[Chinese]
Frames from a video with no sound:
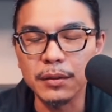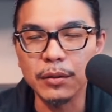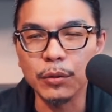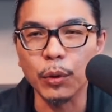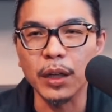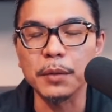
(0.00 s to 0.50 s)

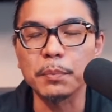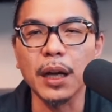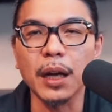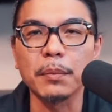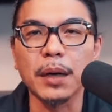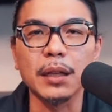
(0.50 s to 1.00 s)
管理巴
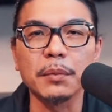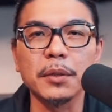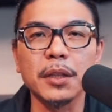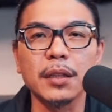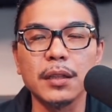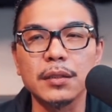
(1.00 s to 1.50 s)
拿马那边
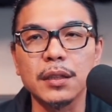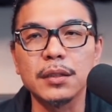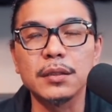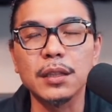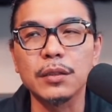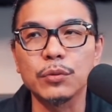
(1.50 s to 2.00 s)
那个人
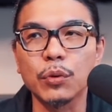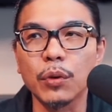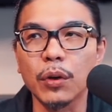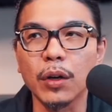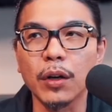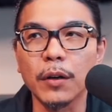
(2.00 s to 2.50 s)
叫
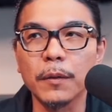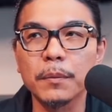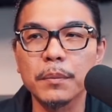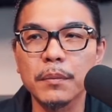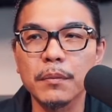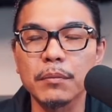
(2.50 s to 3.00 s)
做
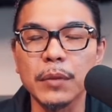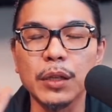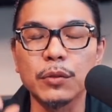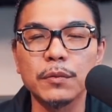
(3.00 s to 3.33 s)
秘鲁。